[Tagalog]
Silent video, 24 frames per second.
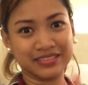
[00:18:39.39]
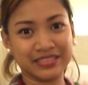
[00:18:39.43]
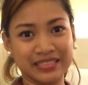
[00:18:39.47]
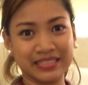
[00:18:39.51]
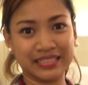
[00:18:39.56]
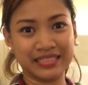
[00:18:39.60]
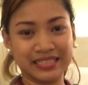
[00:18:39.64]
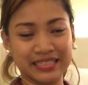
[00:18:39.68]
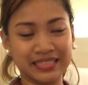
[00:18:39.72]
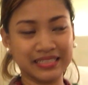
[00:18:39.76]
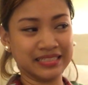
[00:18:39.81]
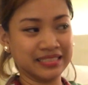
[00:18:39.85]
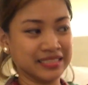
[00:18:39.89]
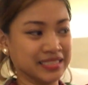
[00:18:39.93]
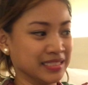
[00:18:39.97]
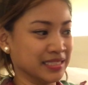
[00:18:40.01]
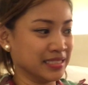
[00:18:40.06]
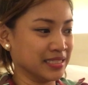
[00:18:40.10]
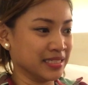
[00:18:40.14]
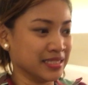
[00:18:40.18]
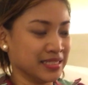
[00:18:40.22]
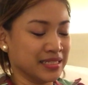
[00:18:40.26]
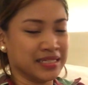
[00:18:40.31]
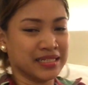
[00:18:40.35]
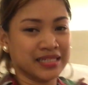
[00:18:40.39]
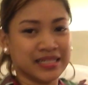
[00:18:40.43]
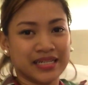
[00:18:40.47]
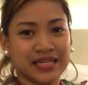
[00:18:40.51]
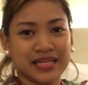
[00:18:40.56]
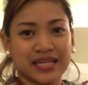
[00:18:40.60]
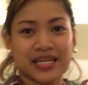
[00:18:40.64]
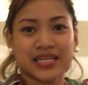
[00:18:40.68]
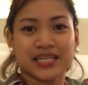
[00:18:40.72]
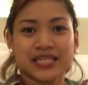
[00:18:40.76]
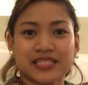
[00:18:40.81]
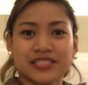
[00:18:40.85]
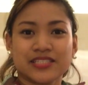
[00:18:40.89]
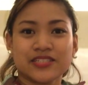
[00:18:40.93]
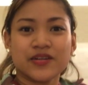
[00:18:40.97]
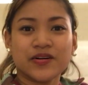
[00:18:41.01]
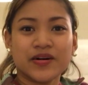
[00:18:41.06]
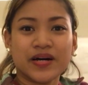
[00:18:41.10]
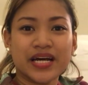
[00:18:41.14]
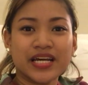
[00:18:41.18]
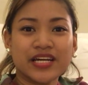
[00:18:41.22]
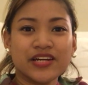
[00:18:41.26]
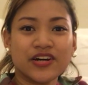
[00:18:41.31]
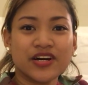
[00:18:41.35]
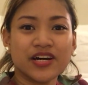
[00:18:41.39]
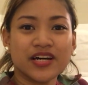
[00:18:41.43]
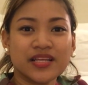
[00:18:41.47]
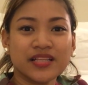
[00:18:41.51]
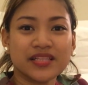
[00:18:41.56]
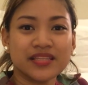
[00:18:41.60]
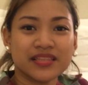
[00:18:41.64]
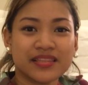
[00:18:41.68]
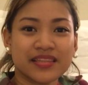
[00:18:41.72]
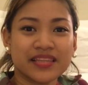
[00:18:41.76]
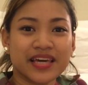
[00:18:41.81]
Okay. So, ayun.